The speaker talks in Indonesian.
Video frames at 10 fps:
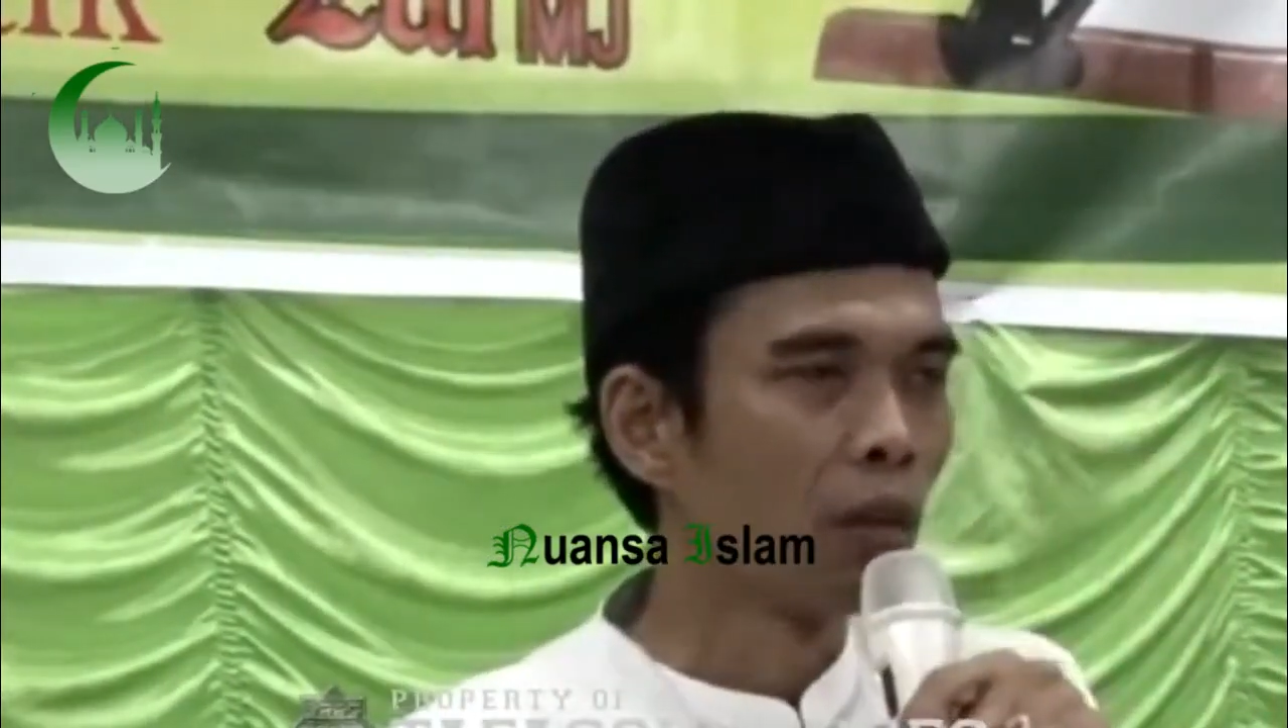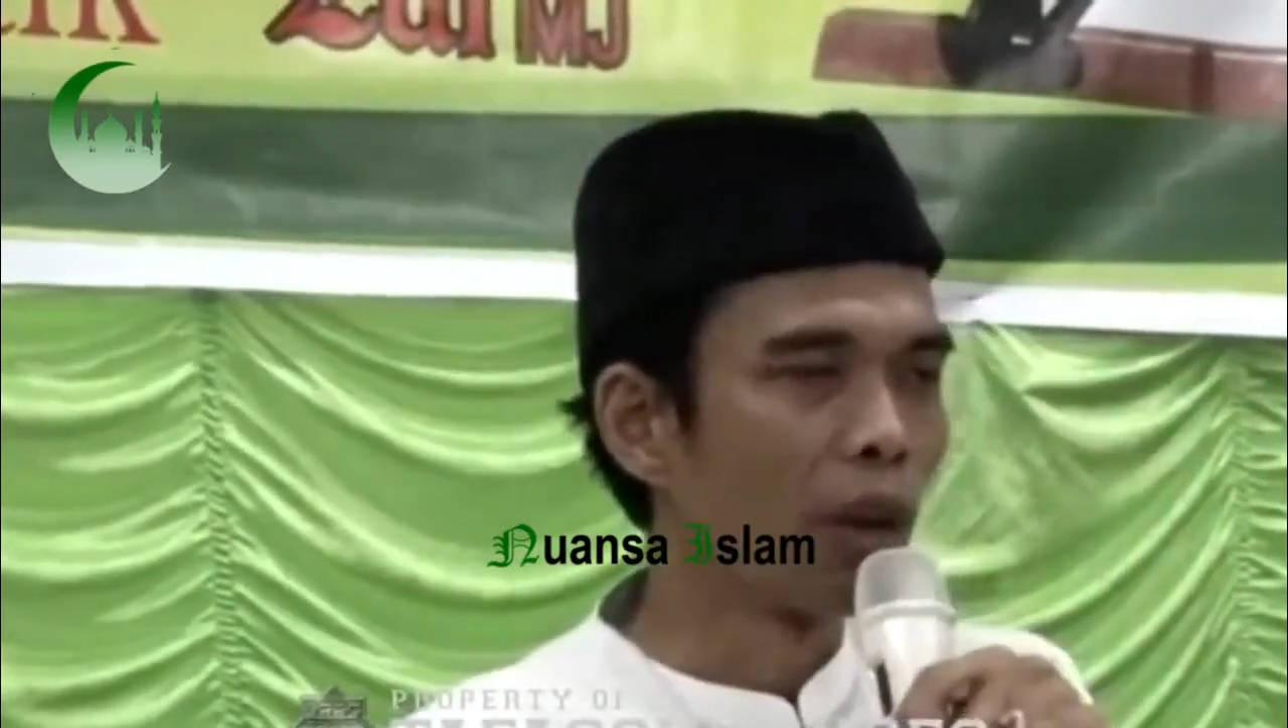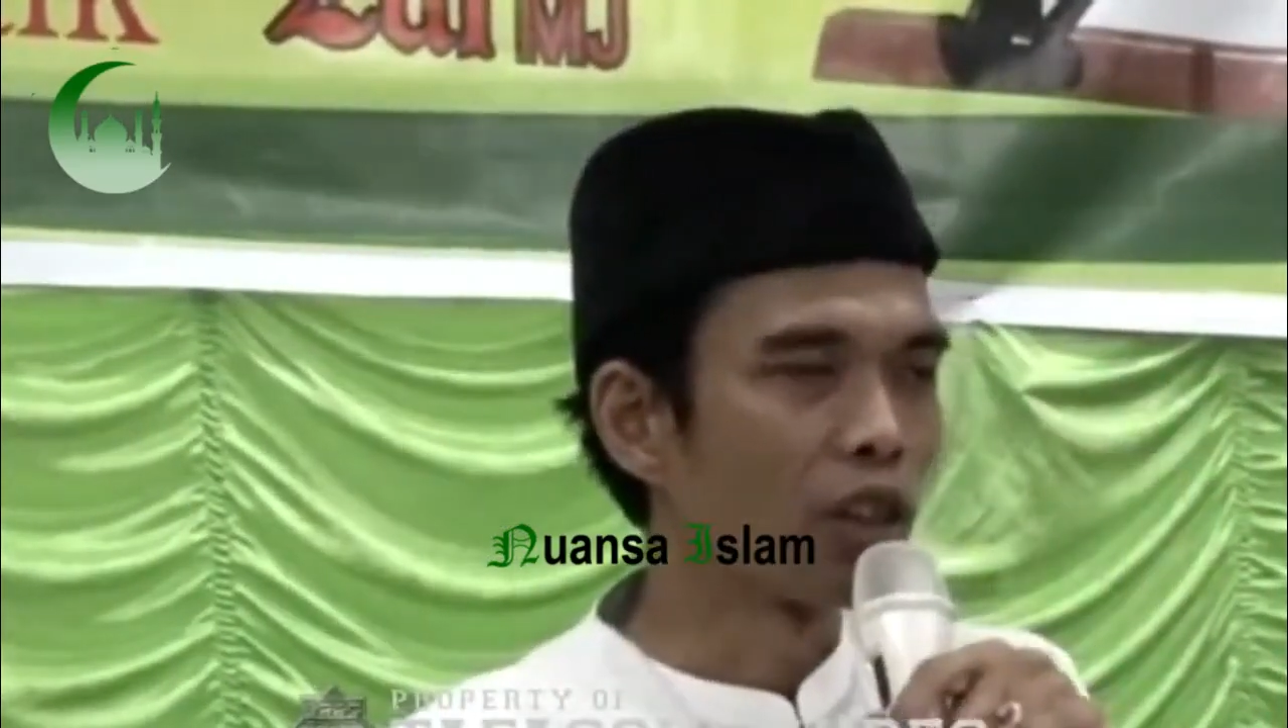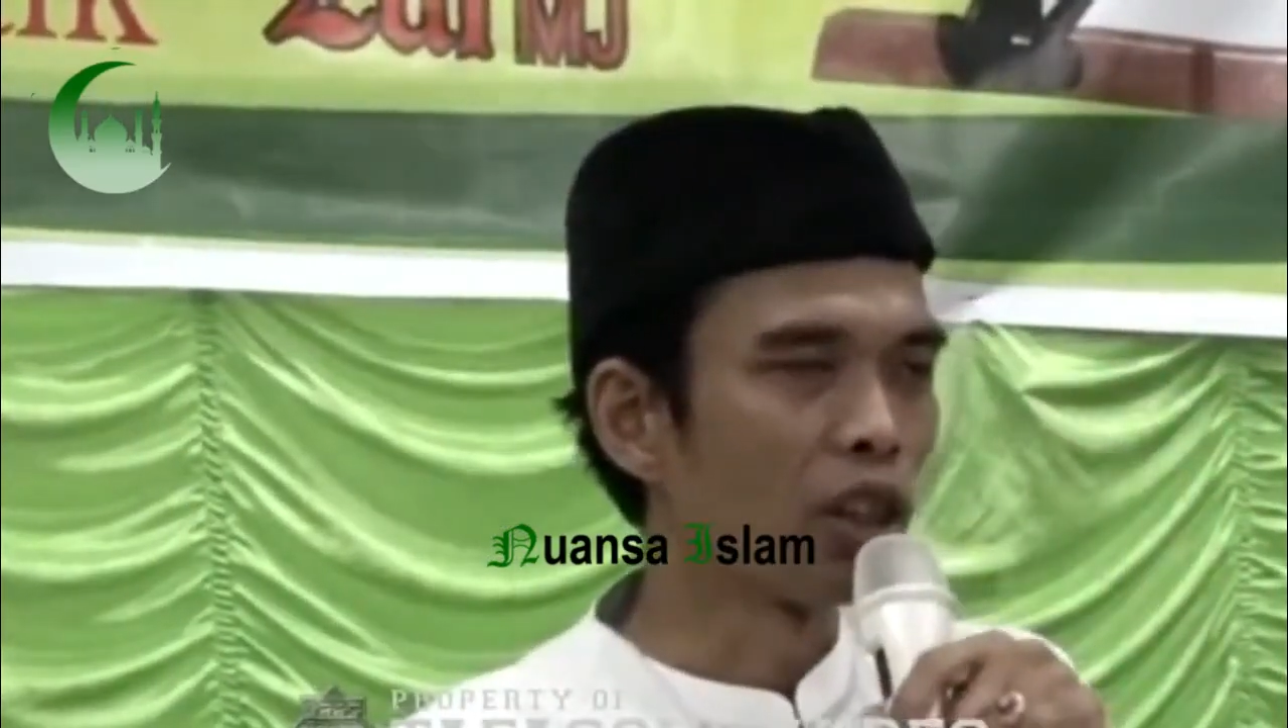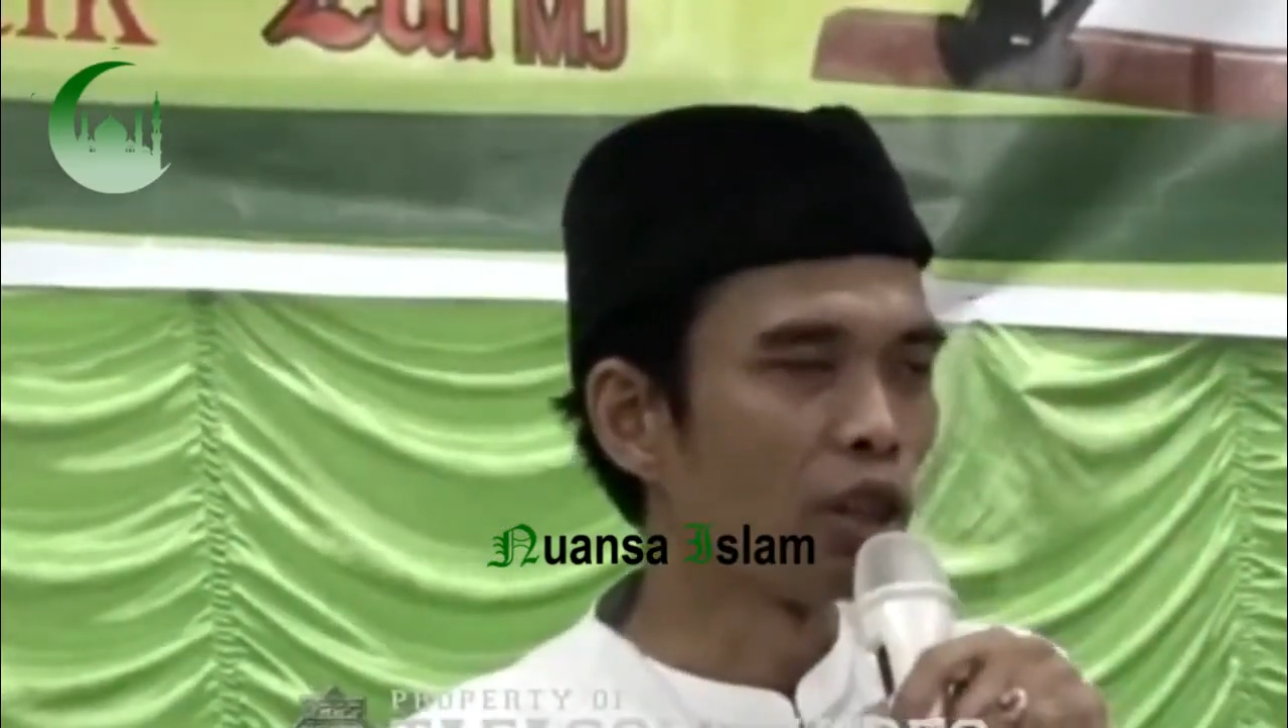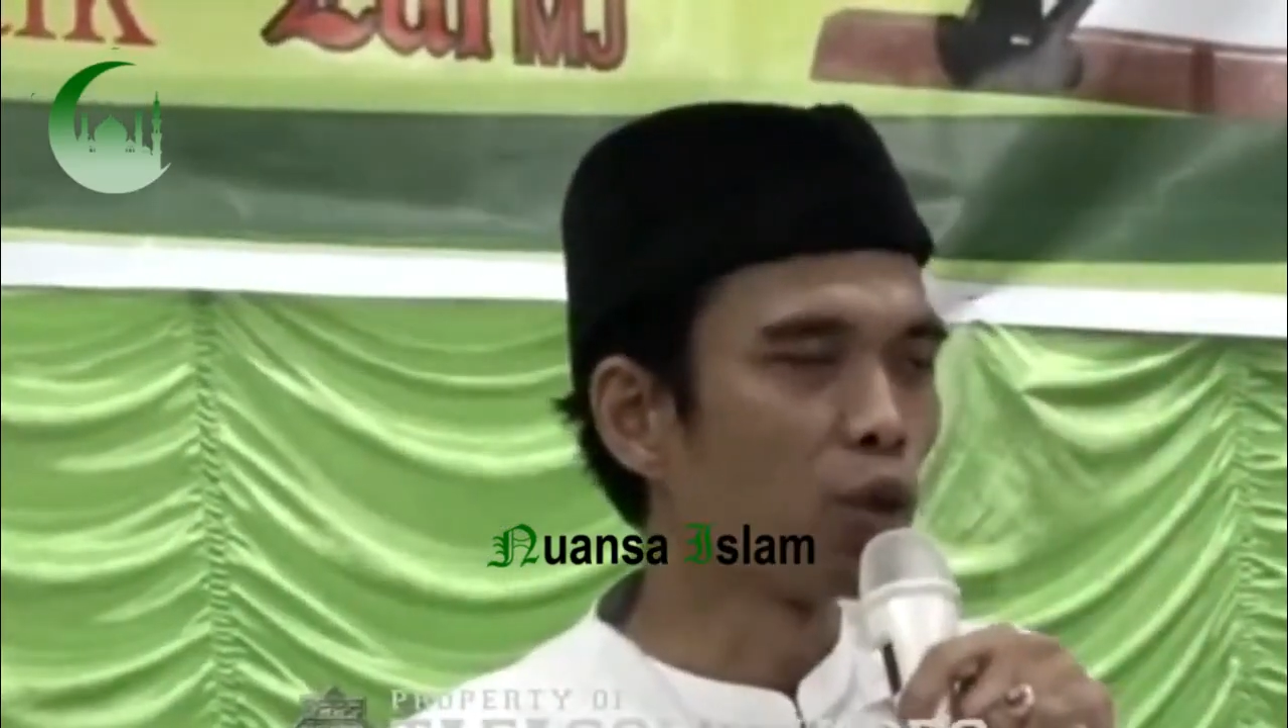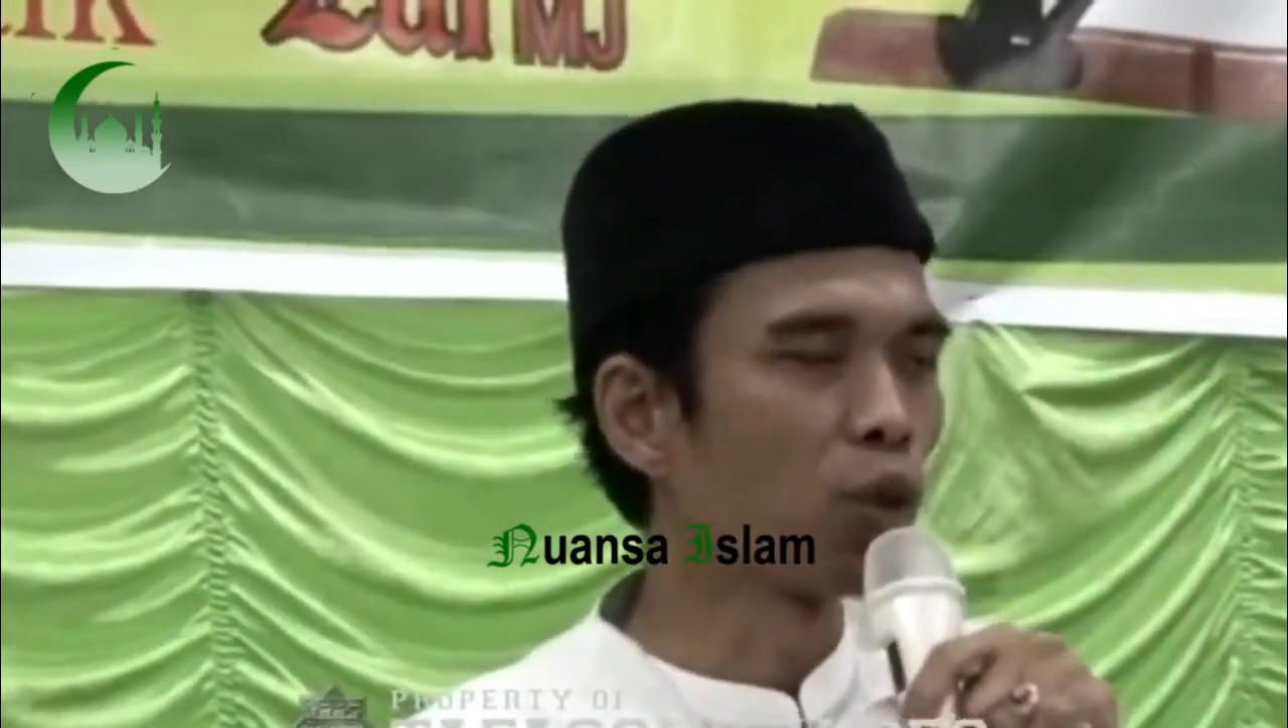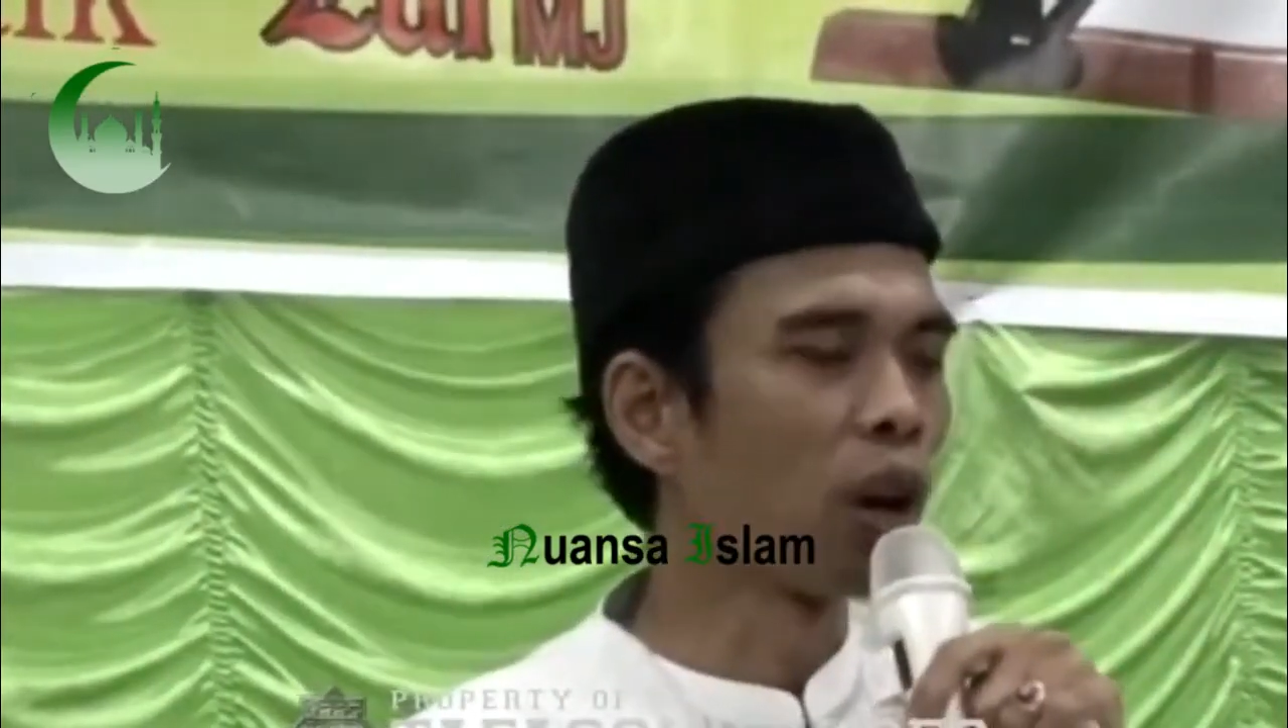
Fajlidu